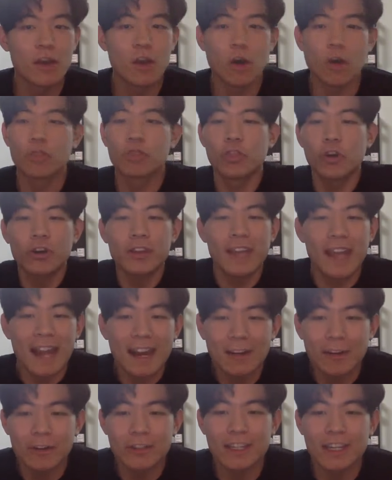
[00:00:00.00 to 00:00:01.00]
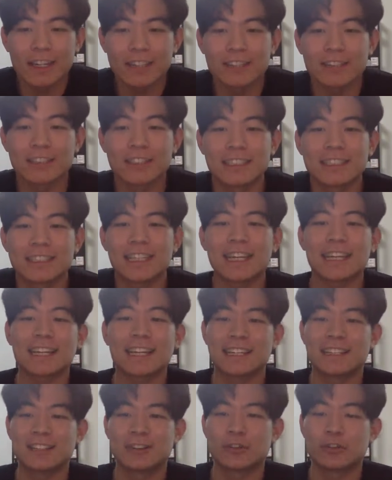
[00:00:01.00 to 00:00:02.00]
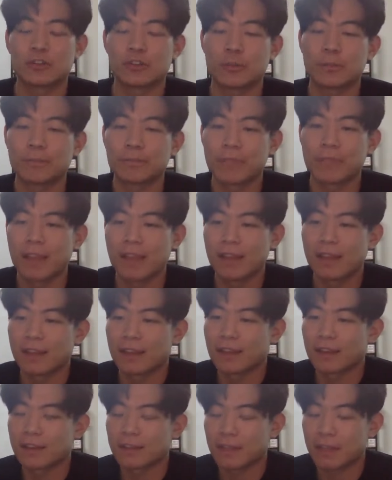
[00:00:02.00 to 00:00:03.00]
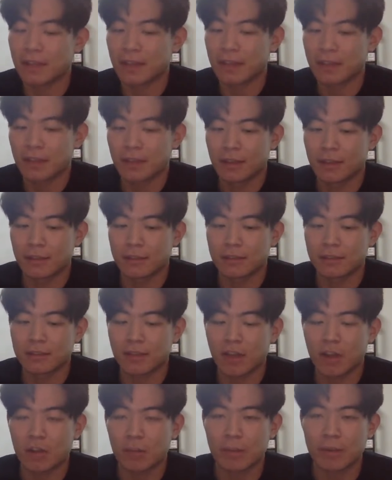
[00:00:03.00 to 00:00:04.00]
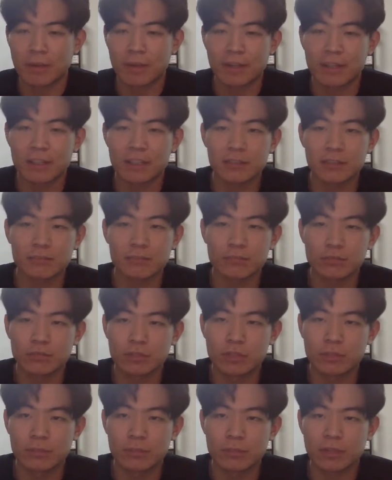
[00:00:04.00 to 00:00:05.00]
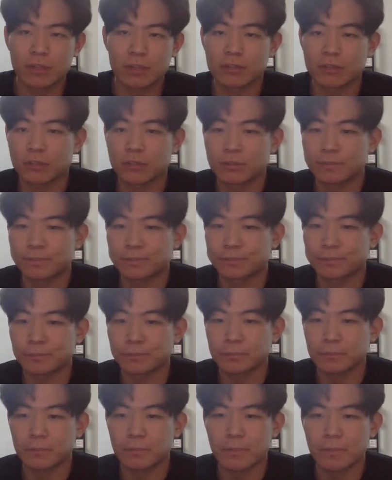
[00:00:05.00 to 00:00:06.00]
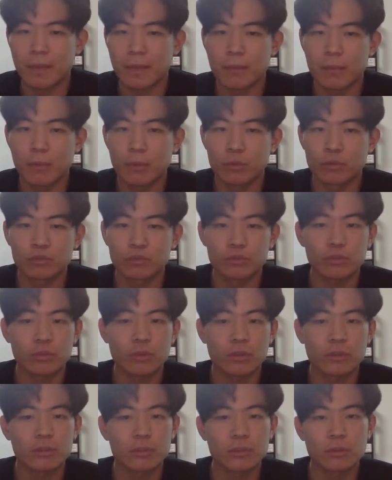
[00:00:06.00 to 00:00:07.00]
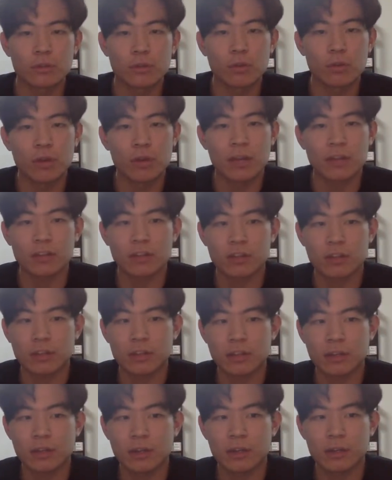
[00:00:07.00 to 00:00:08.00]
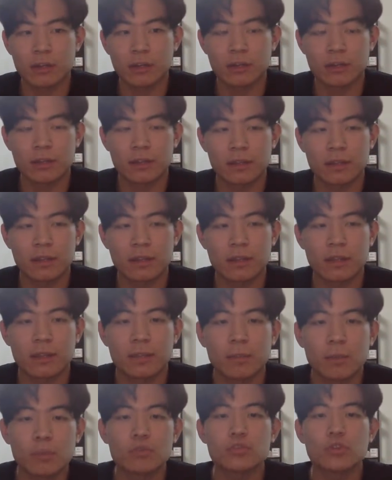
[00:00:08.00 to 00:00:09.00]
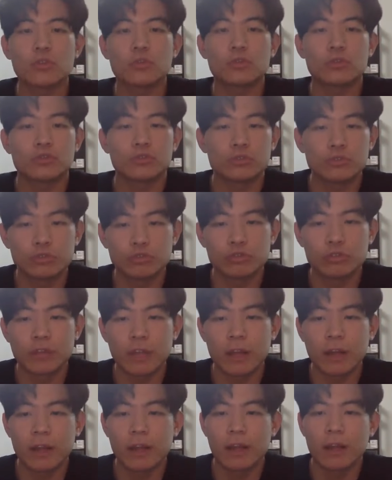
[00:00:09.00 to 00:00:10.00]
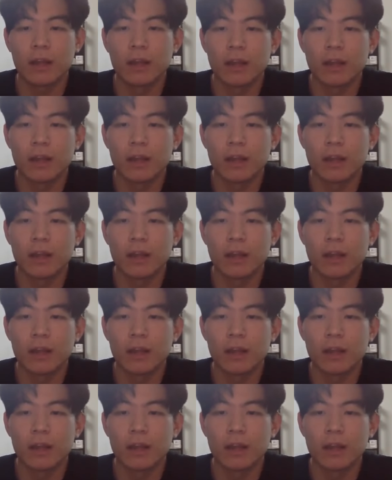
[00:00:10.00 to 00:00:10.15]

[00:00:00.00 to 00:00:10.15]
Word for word: 어떻게 할 거냐에서 이제 차이가 있는 거죠. 근데 사업화를 하시는 분들 입장에서는 뭐 수수료 같은 거를 고려하셔야 되니까 있긴 한데 기본적으로는 둘다